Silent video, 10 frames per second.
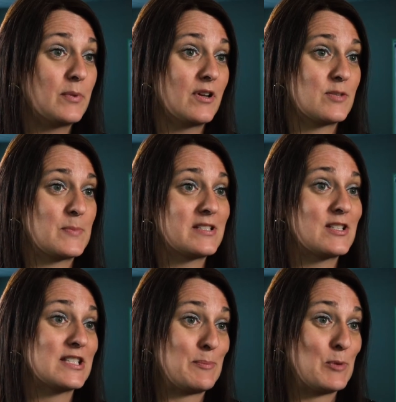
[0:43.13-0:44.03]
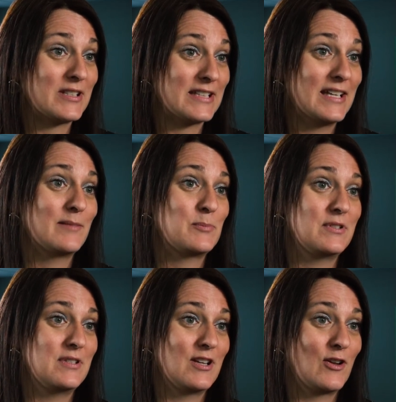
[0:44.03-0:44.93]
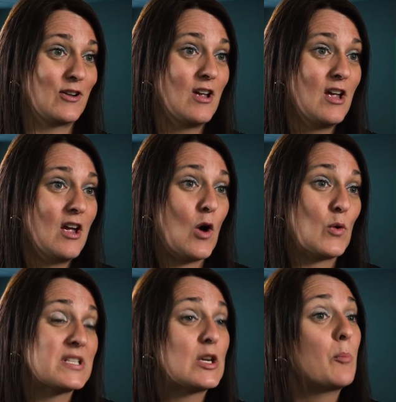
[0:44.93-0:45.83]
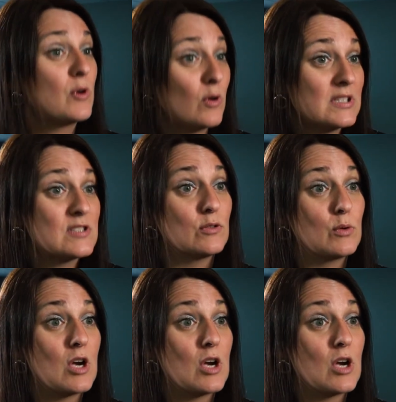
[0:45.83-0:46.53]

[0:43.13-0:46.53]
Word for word: euh, je pense que c'est important. Puis on sait qu'on peut compter sur nos